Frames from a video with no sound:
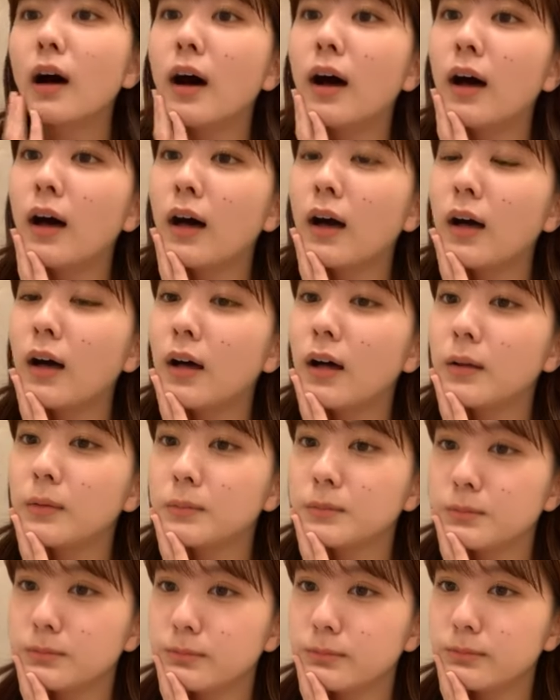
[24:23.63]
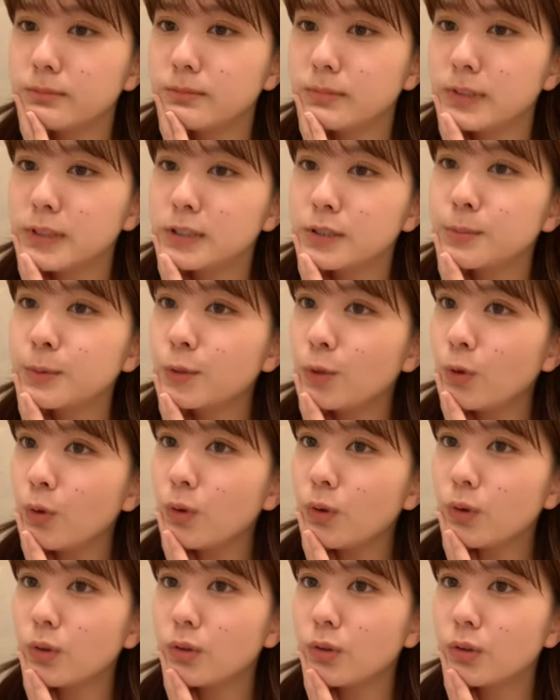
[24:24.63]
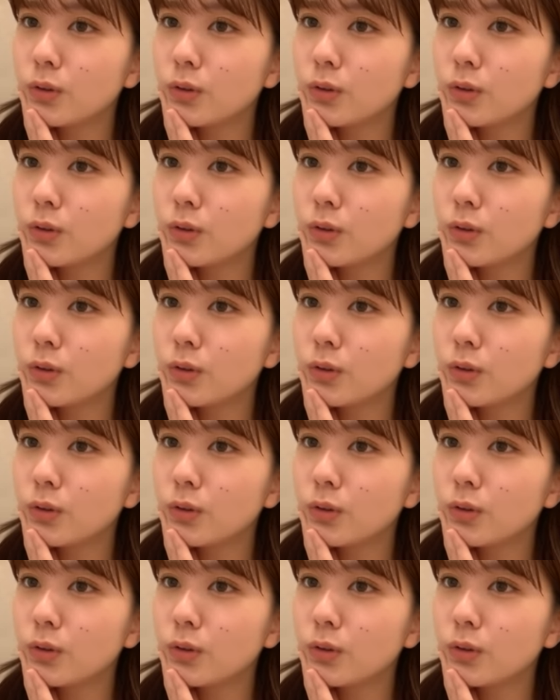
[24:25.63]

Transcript: あー水風呂